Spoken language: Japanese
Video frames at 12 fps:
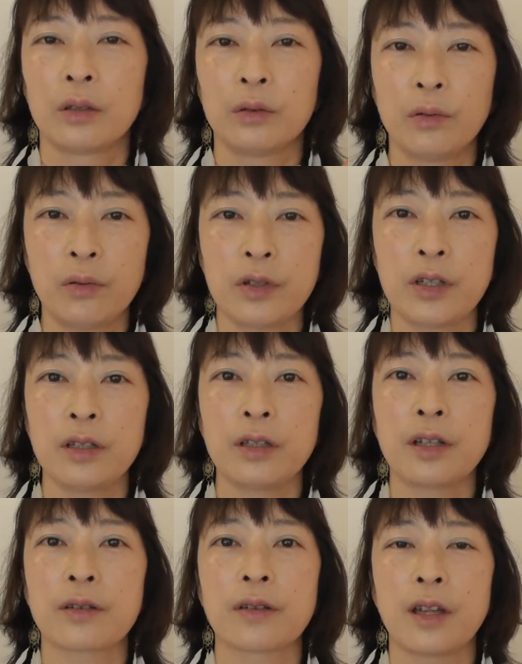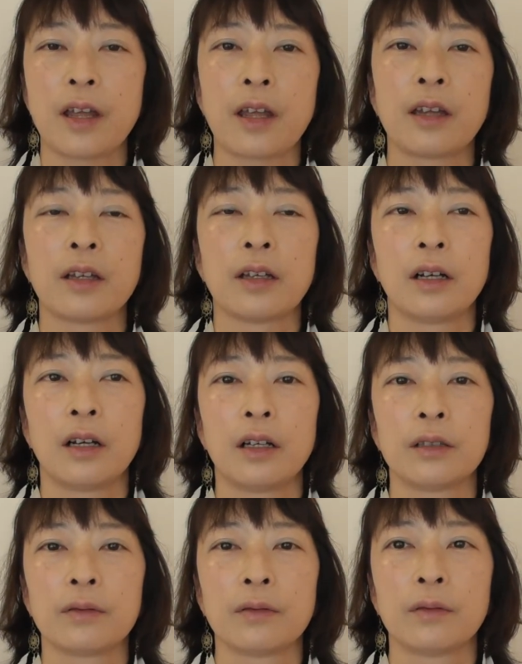同時にですね
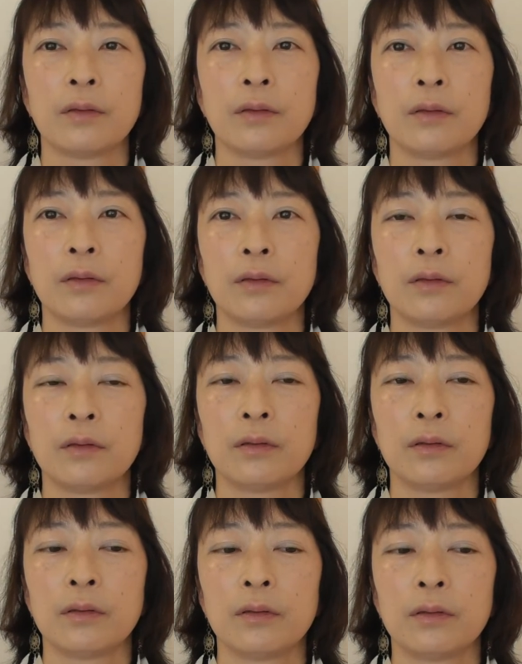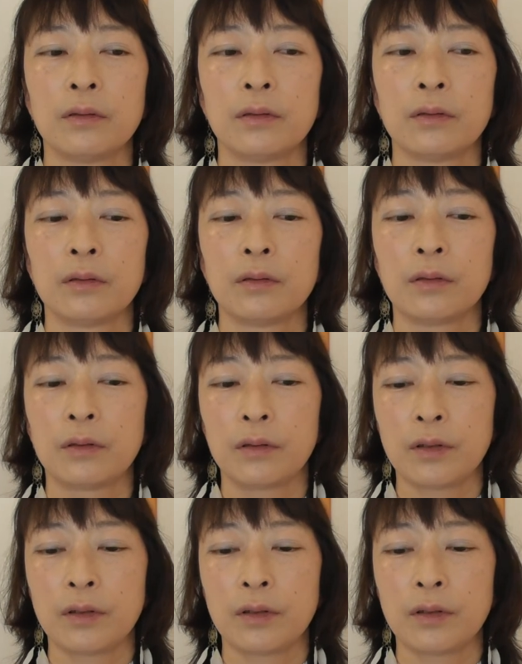あの